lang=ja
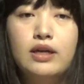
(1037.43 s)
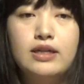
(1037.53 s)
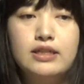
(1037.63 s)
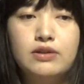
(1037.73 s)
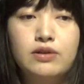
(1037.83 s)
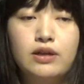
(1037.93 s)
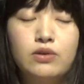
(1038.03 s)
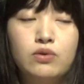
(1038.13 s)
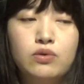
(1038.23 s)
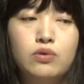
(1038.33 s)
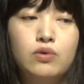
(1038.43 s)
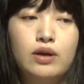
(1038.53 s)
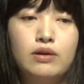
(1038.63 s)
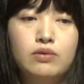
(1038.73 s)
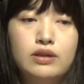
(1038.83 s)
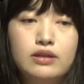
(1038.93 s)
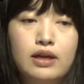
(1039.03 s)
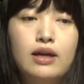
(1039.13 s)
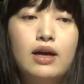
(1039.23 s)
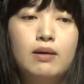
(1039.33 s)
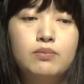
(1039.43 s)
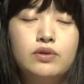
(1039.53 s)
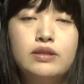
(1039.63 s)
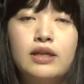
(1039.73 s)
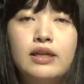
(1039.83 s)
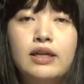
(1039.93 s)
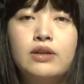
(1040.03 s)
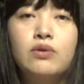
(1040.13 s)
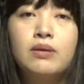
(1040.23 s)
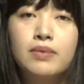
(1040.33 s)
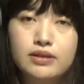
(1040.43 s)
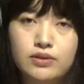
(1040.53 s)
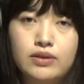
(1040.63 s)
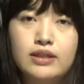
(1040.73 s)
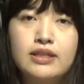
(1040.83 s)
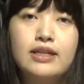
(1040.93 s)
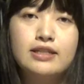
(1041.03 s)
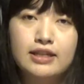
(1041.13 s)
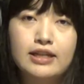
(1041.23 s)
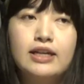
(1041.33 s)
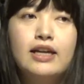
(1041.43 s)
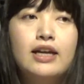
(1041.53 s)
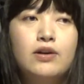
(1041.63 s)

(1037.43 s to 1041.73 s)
えー、作品の予告編をですねアップしていただいておりますのでぜひぜひ